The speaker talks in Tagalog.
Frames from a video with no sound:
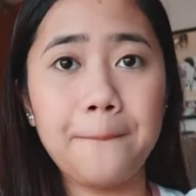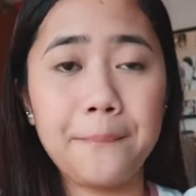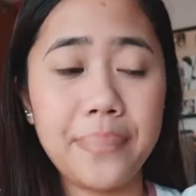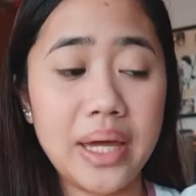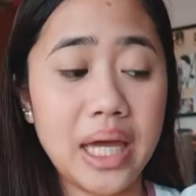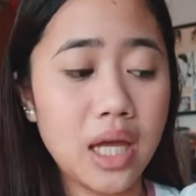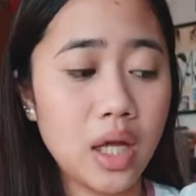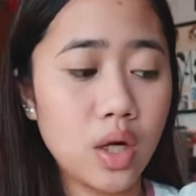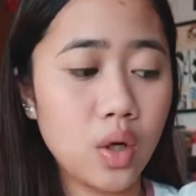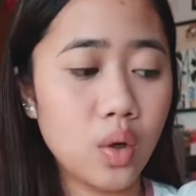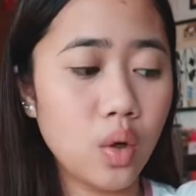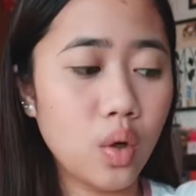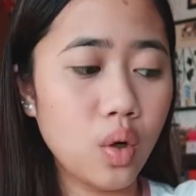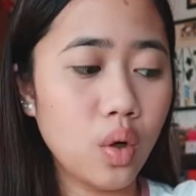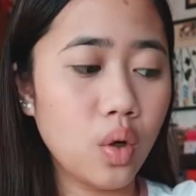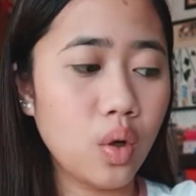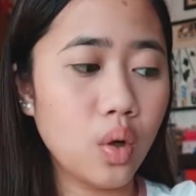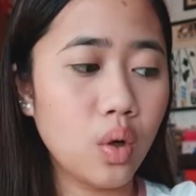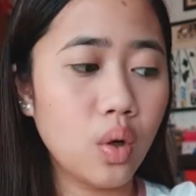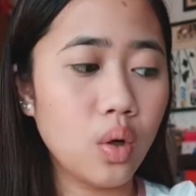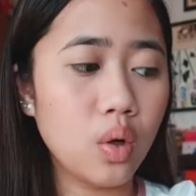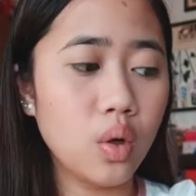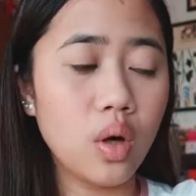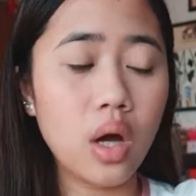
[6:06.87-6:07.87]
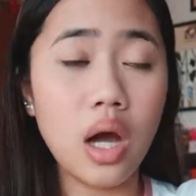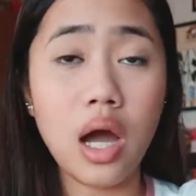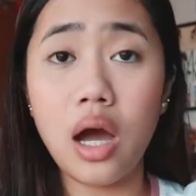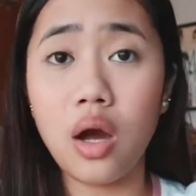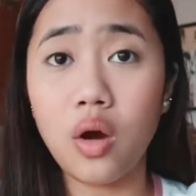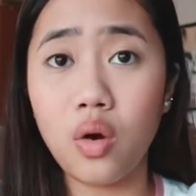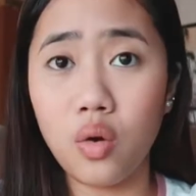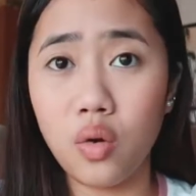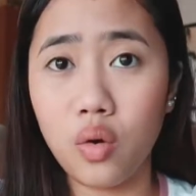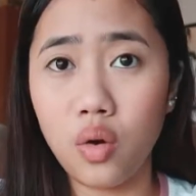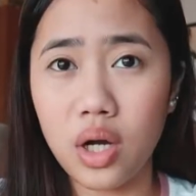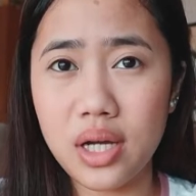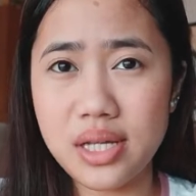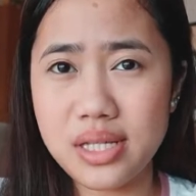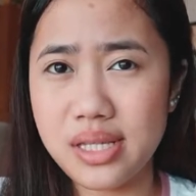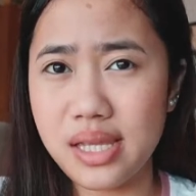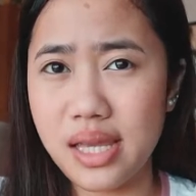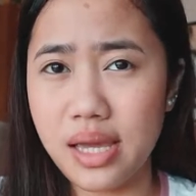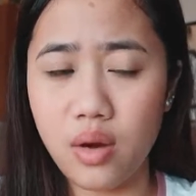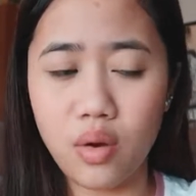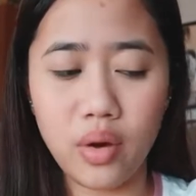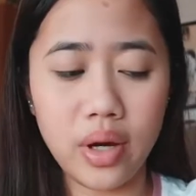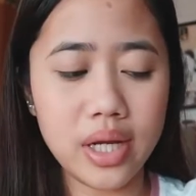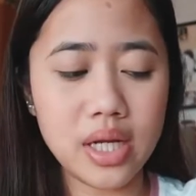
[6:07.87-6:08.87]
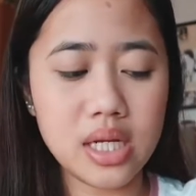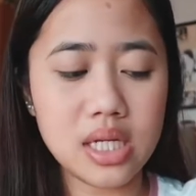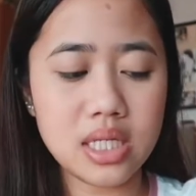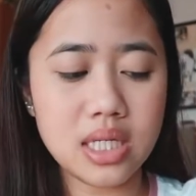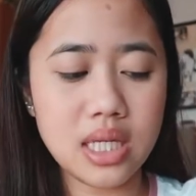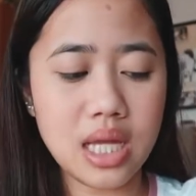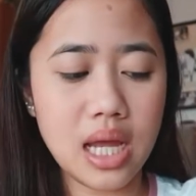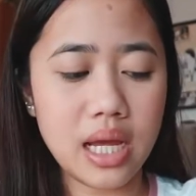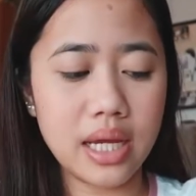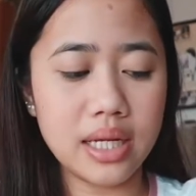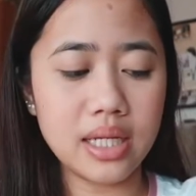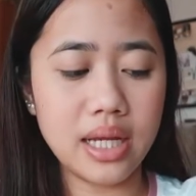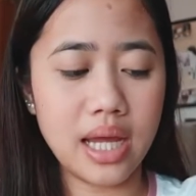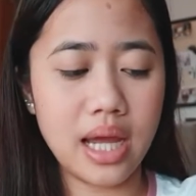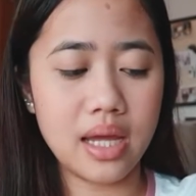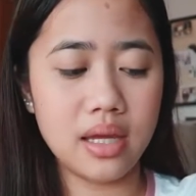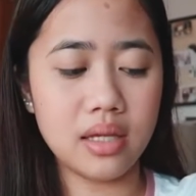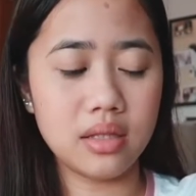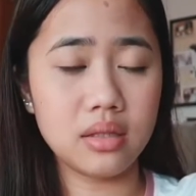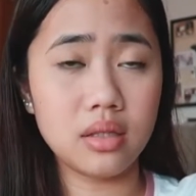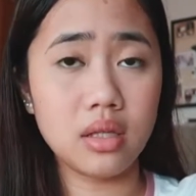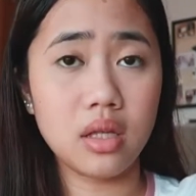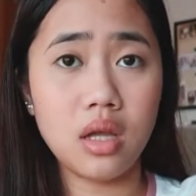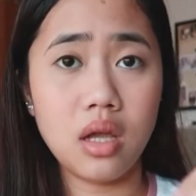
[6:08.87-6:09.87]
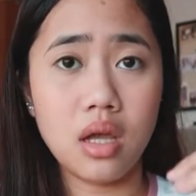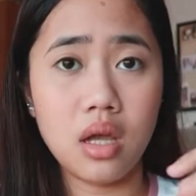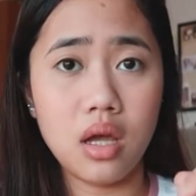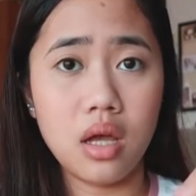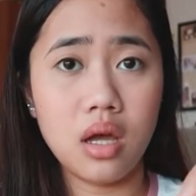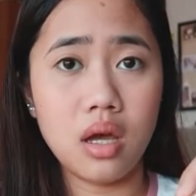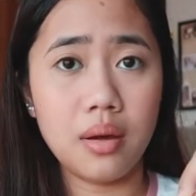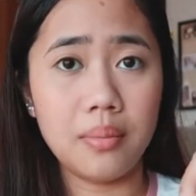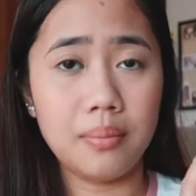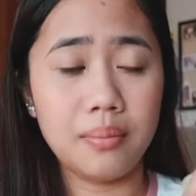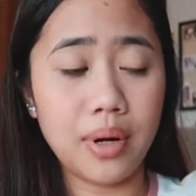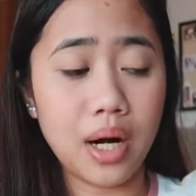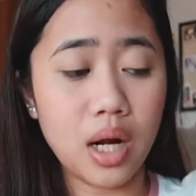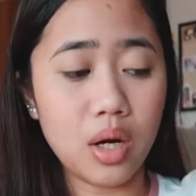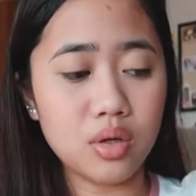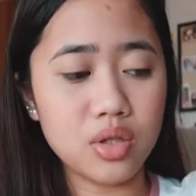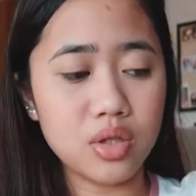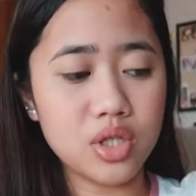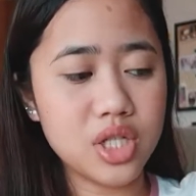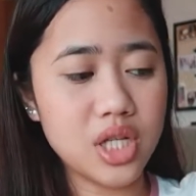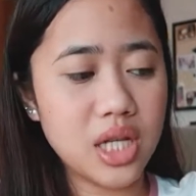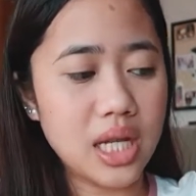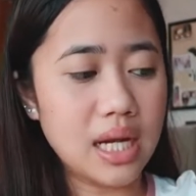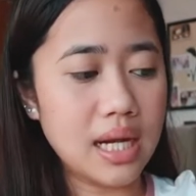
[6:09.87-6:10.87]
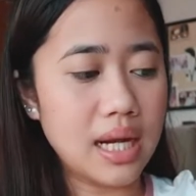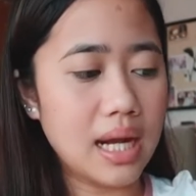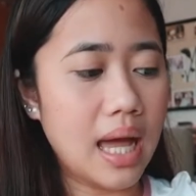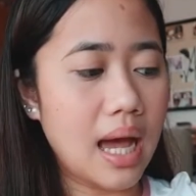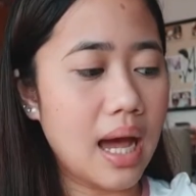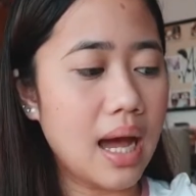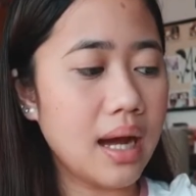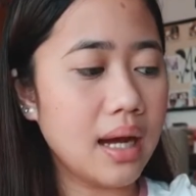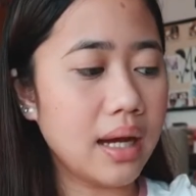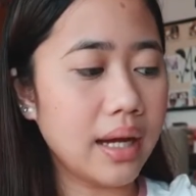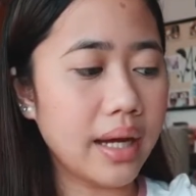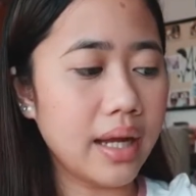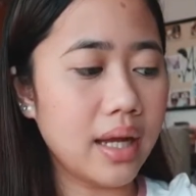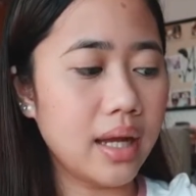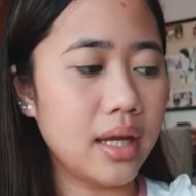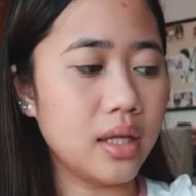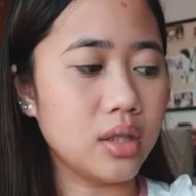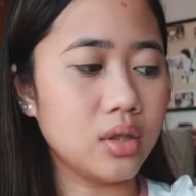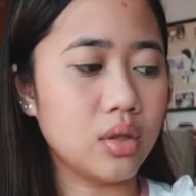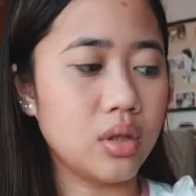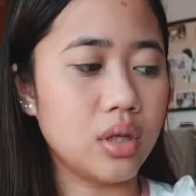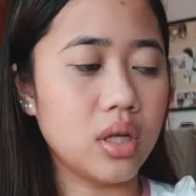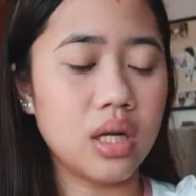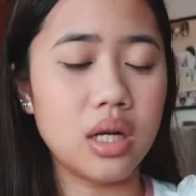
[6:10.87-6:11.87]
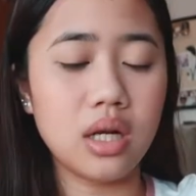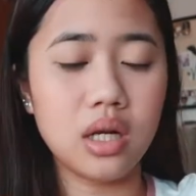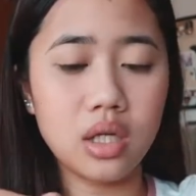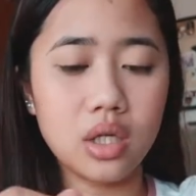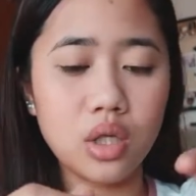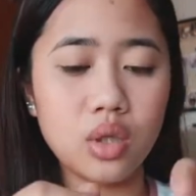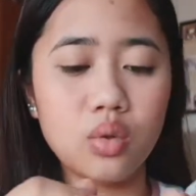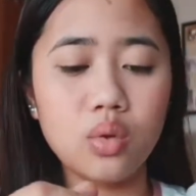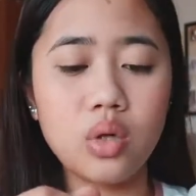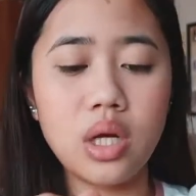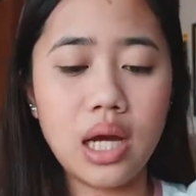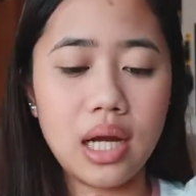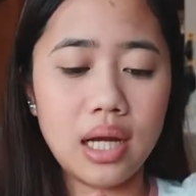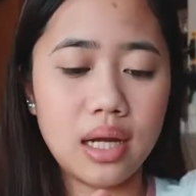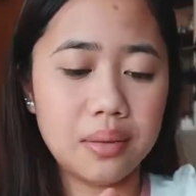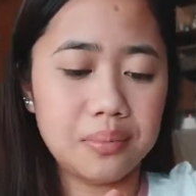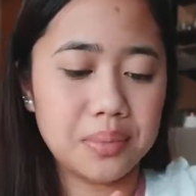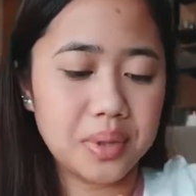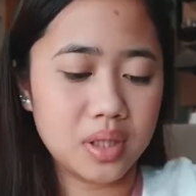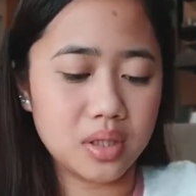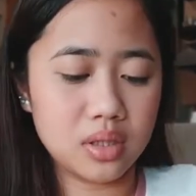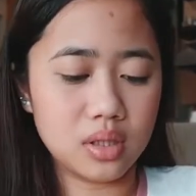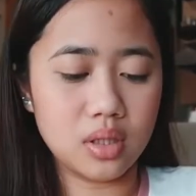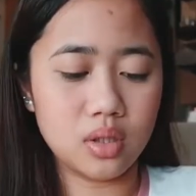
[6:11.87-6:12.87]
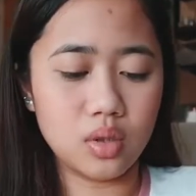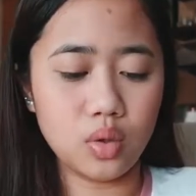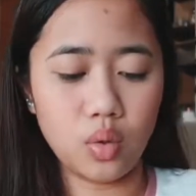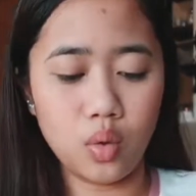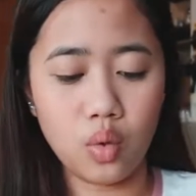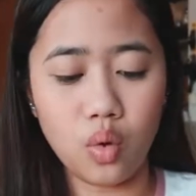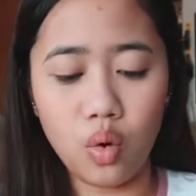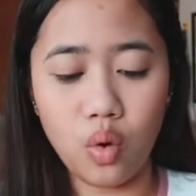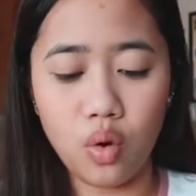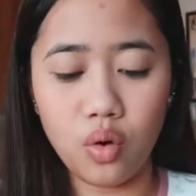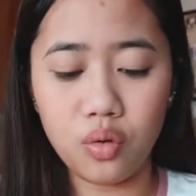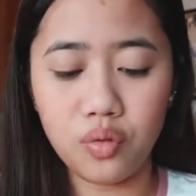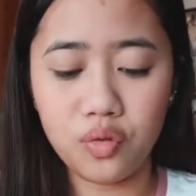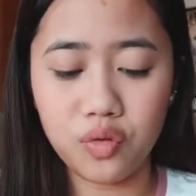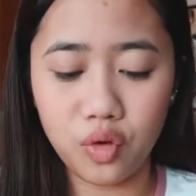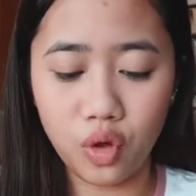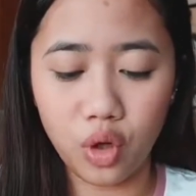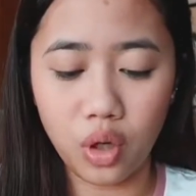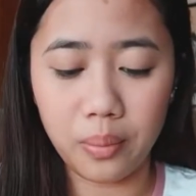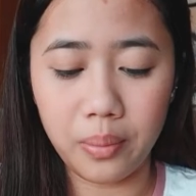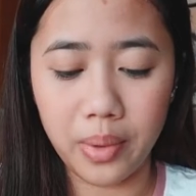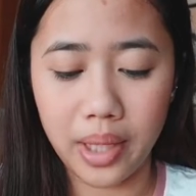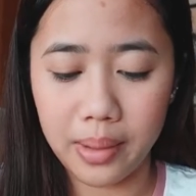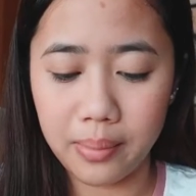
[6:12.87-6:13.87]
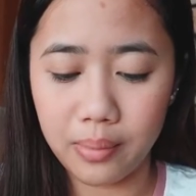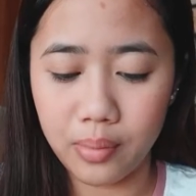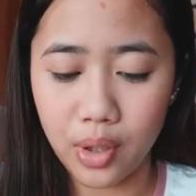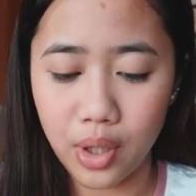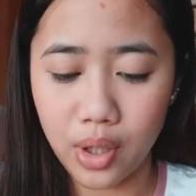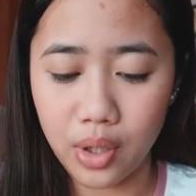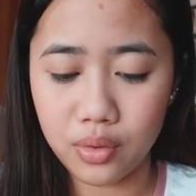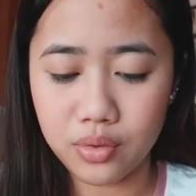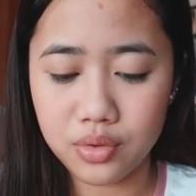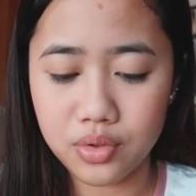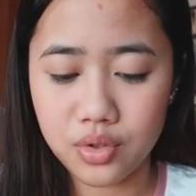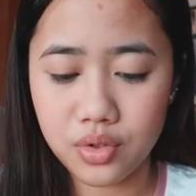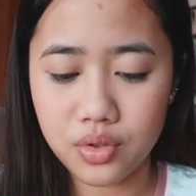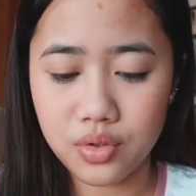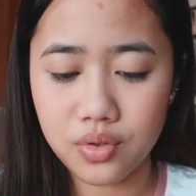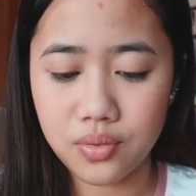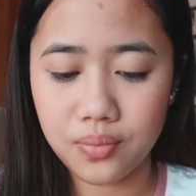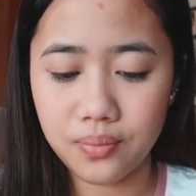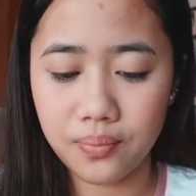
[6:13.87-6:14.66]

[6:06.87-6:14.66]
Pero ako kasi okay na sa akin kahit brow gel lang. Kaya ito na lang yung gagamitin ko for my brows.